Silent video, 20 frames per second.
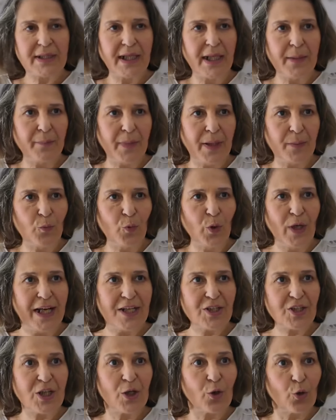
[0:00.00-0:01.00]
المطاعم معمولة
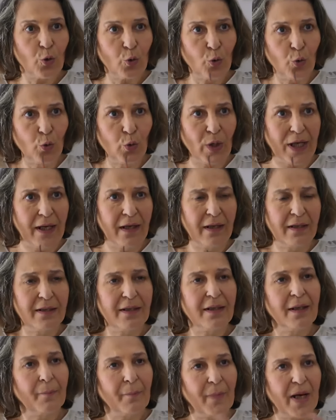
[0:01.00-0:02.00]
عشان خروجة
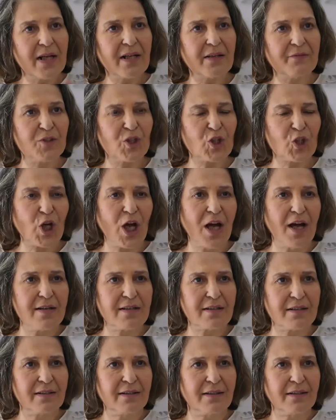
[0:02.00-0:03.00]
مرة في الشهر
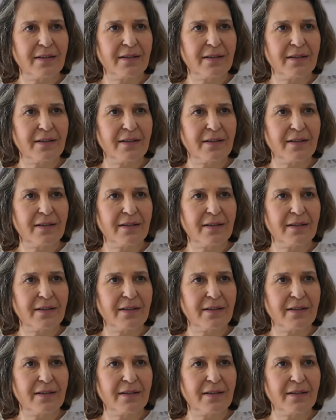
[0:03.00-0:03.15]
